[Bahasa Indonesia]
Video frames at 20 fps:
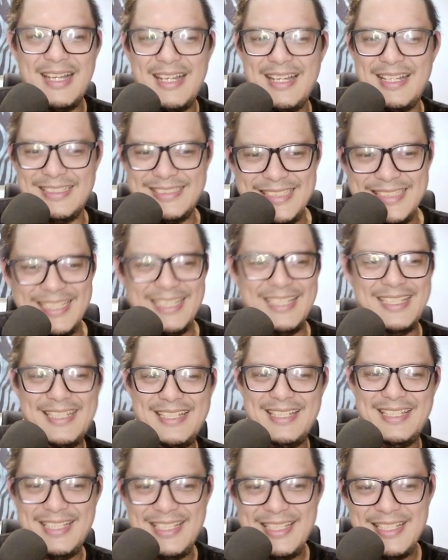asik
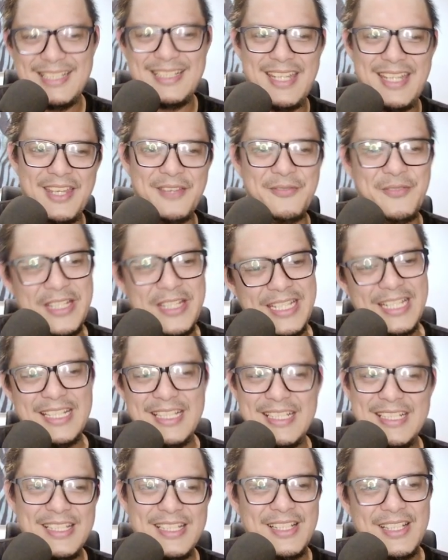temen ya
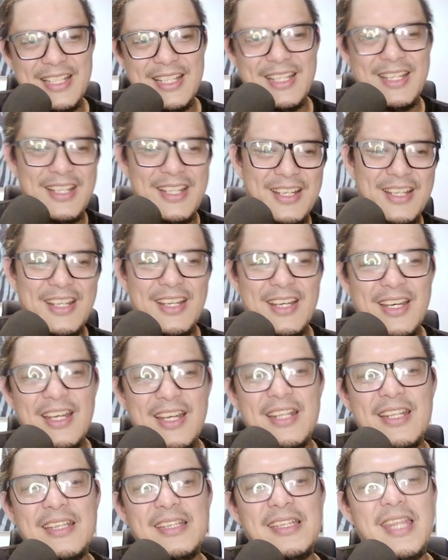
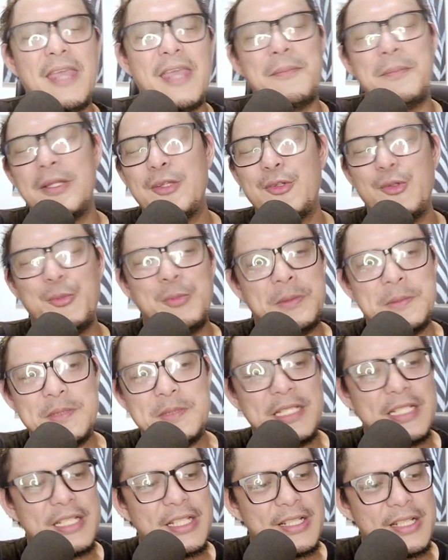Temin tuh
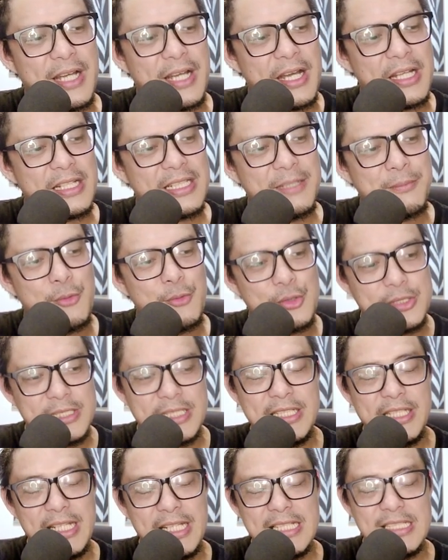bener-bener ya, di musik
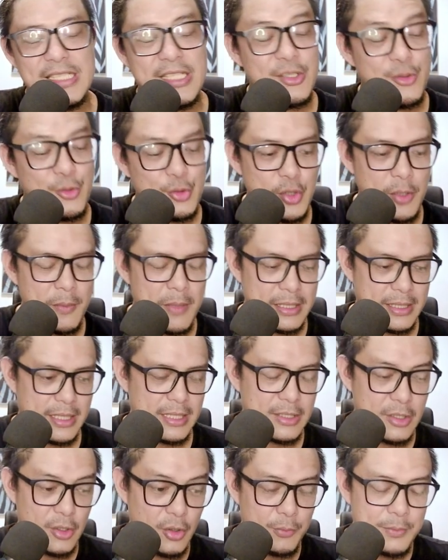nih guys ini gue suka banget guys.
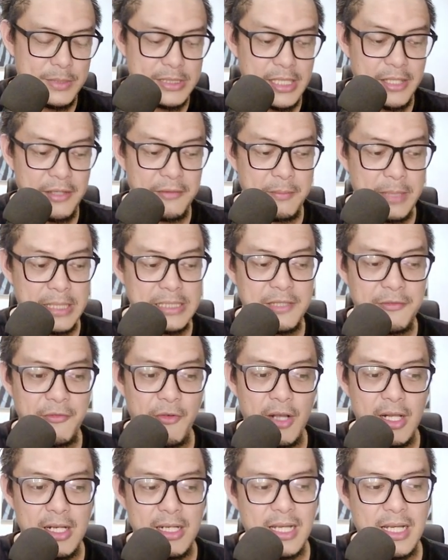Kalau mixing mixing
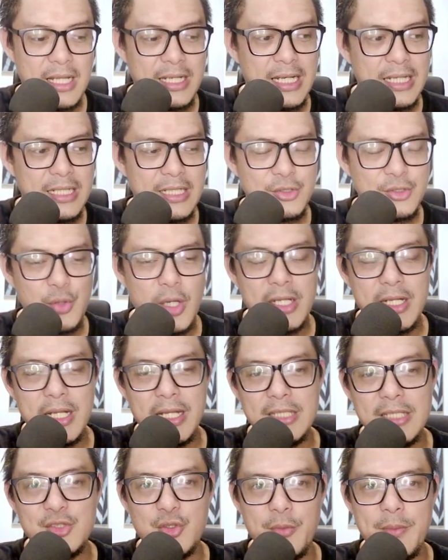vokal kadang-kadang suka ada
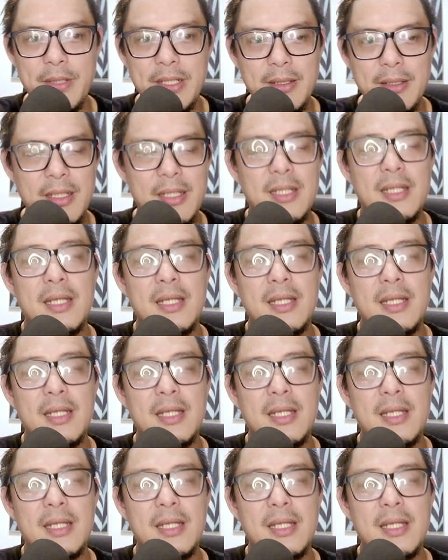instrumen